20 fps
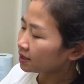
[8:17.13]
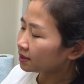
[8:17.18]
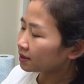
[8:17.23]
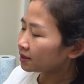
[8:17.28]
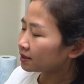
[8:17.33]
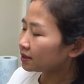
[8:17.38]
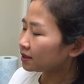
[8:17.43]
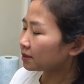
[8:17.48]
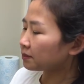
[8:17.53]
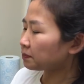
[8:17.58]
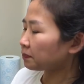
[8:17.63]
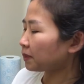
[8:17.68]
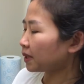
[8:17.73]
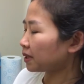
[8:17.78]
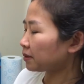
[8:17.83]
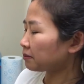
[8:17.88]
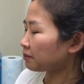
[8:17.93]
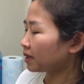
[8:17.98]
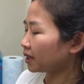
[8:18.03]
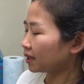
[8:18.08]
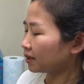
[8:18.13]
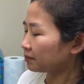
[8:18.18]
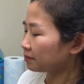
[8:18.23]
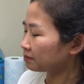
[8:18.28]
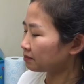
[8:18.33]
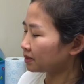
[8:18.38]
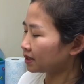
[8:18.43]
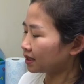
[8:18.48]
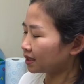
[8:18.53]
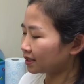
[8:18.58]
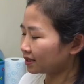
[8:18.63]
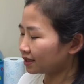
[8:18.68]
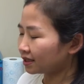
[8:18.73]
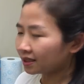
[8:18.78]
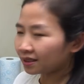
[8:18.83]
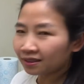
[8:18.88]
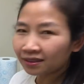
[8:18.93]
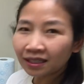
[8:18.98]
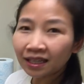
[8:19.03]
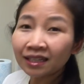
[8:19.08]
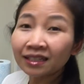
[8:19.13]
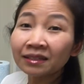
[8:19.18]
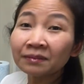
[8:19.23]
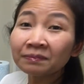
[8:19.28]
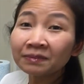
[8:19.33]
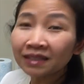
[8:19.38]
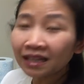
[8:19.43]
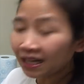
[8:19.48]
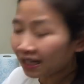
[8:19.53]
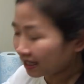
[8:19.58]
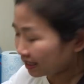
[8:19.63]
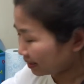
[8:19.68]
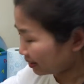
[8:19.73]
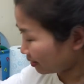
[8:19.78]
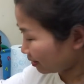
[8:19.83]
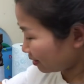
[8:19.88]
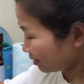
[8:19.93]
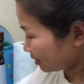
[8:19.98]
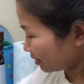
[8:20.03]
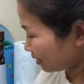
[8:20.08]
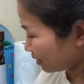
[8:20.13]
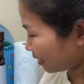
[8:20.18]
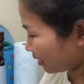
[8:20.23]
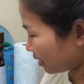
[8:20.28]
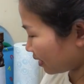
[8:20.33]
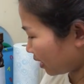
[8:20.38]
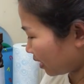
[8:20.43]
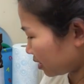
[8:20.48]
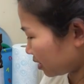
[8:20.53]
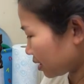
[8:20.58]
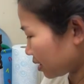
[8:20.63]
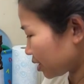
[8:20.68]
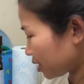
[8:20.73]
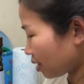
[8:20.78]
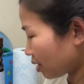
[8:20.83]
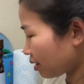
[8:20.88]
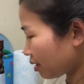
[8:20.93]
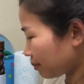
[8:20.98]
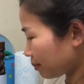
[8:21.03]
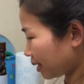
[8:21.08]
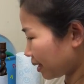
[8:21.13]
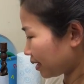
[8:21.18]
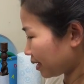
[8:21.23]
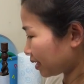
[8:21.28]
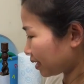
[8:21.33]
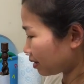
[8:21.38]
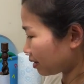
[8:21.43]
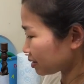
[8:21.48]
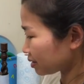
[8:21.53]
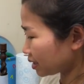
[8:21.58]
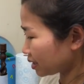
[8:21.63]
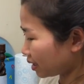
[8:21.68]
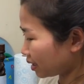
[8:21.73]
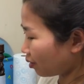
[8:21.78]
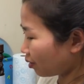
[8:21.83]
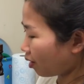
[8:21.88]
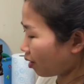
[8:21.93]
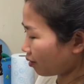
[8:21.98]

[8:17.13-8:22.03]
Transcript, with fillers: จะจะเป็นแบบเหมือนอแท่งน้ำตาล เนาะเด็กๆจะชอบอะ่ะก็จะ